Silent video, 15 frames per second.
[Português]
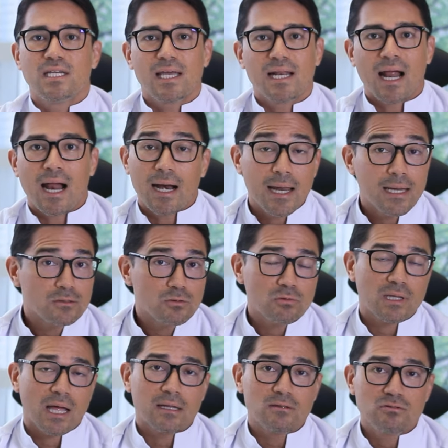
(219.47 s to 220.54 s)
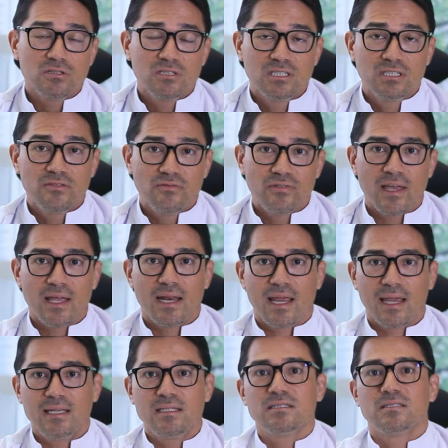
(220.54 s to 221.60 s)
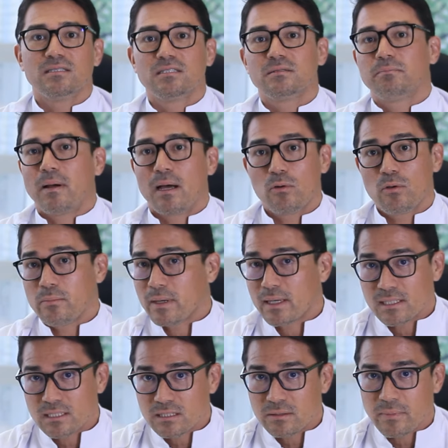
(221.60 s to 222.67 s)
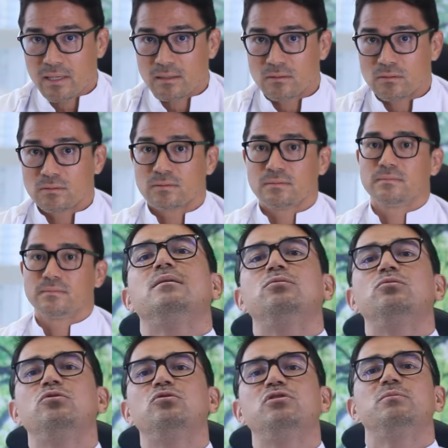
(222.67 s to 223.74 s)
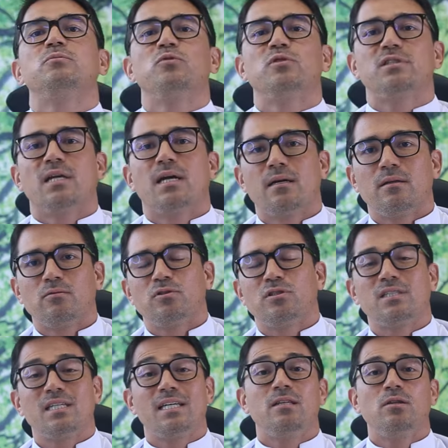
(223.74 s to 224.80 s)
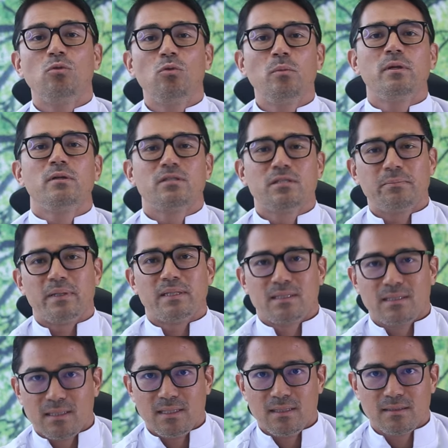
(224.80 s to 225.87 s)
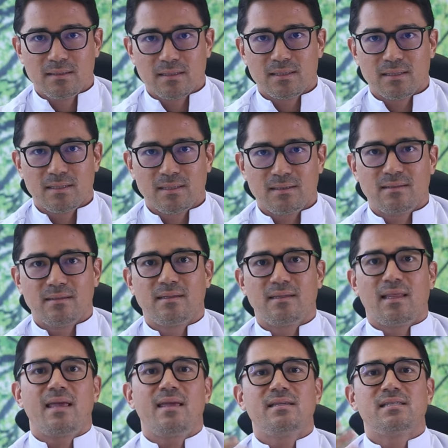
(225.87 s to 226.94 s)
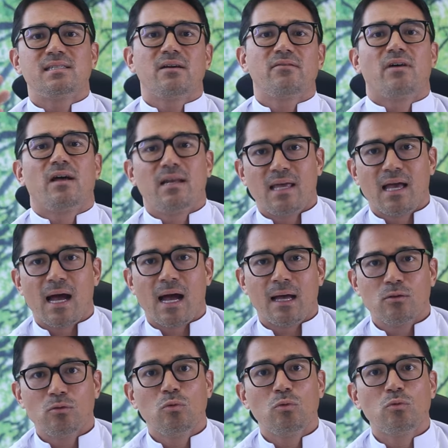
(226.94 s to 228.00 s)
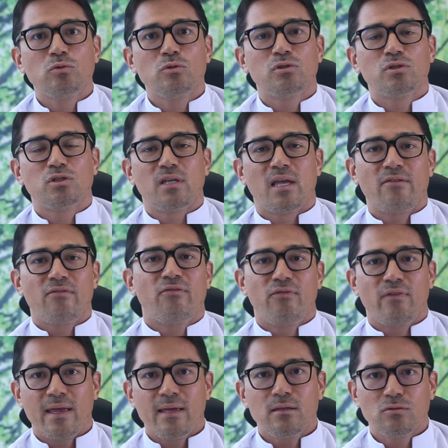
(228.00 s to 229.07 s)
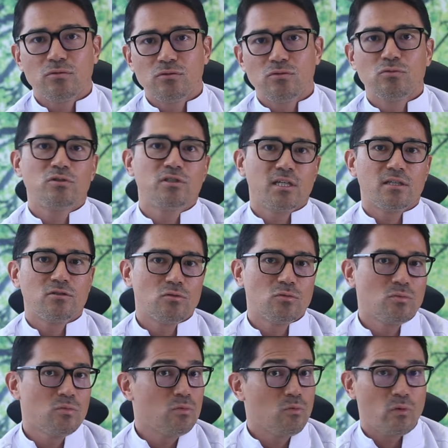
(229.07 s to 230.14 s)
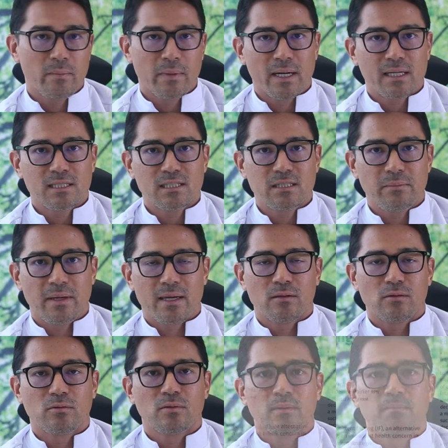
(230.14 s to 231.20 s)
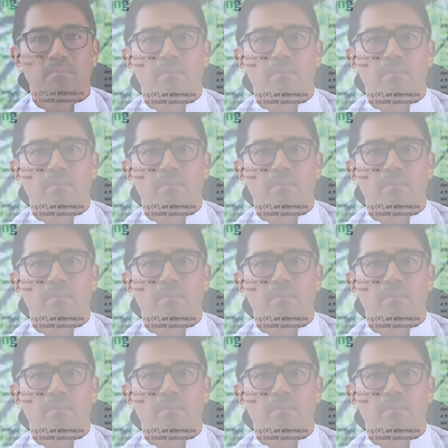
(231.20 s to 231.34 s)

gerar resultados diferentes para o emagrecimento. Nos últimos anos, inúmeras pesquisas tem se avaliado os efeitos do jejum no emagrecimento.